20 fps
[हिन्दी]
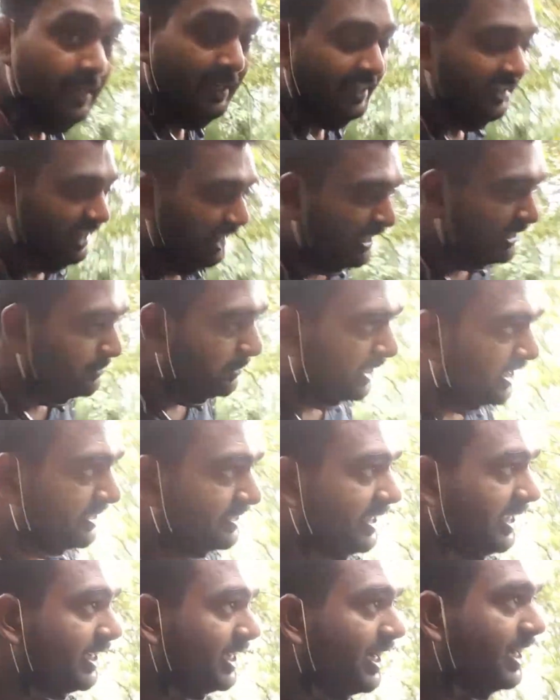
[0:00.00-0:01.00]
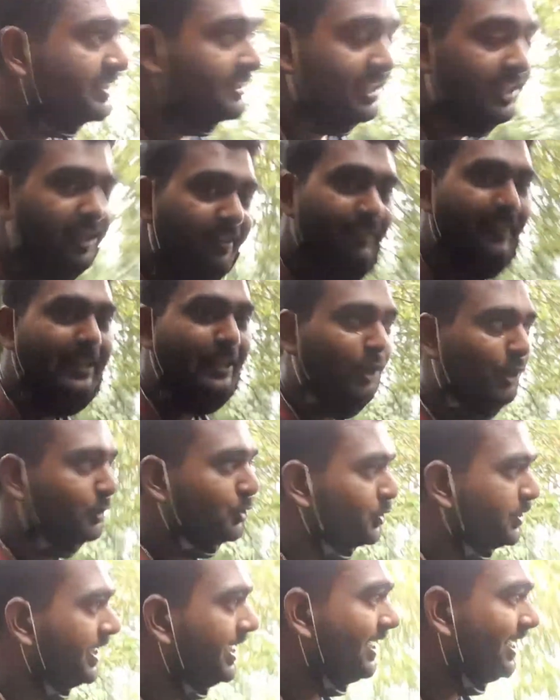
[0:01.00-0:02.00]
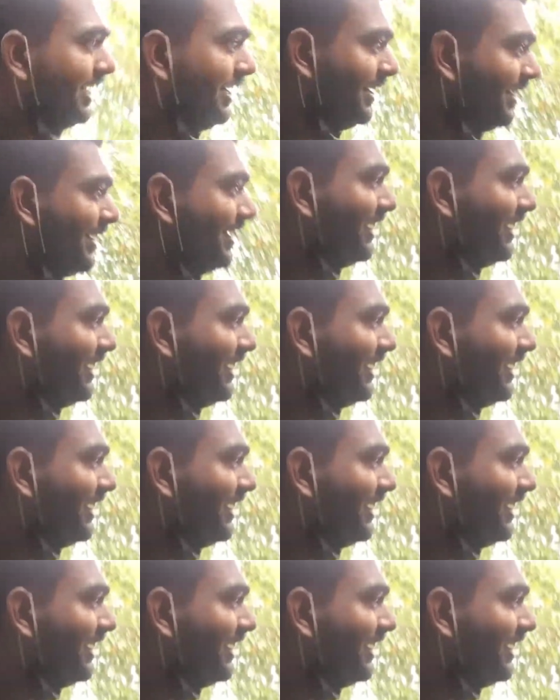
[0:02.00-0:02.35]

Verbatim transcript: कि आज मेरा सारा का सारा वेट लॉस हो जाएगा